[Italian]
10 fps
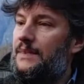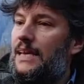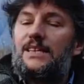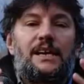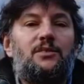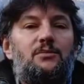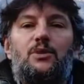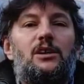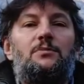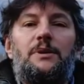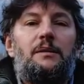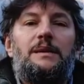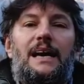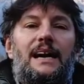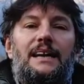e certo, il modello
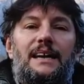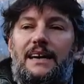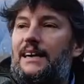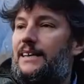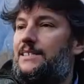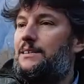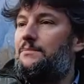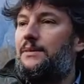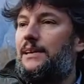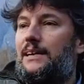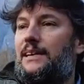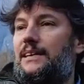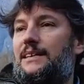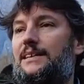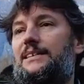piramidale
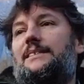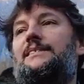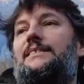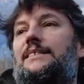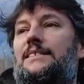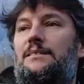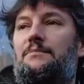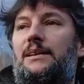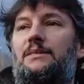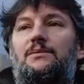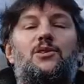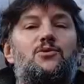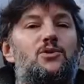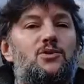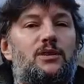sembra, sembra, una
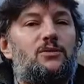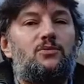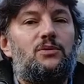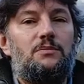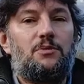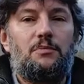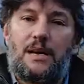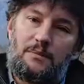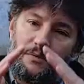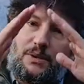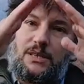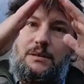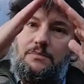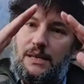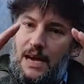soluzione a tutti i problemi, no? perché c'è la
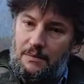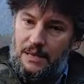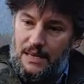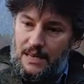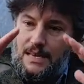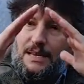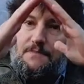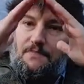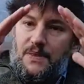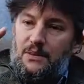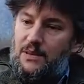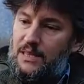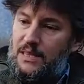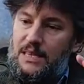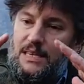piramide e
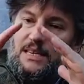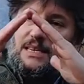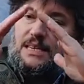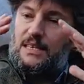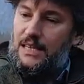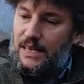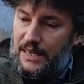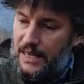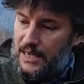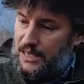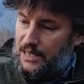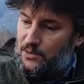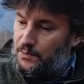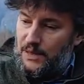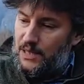quindi c'è la crescita,
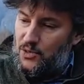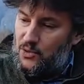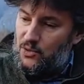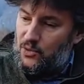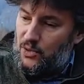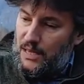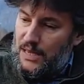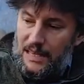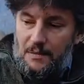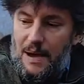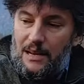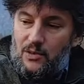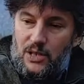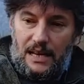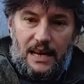tu parti da sotto ed è bello
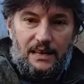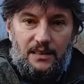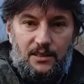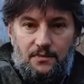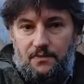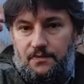scalarla, no?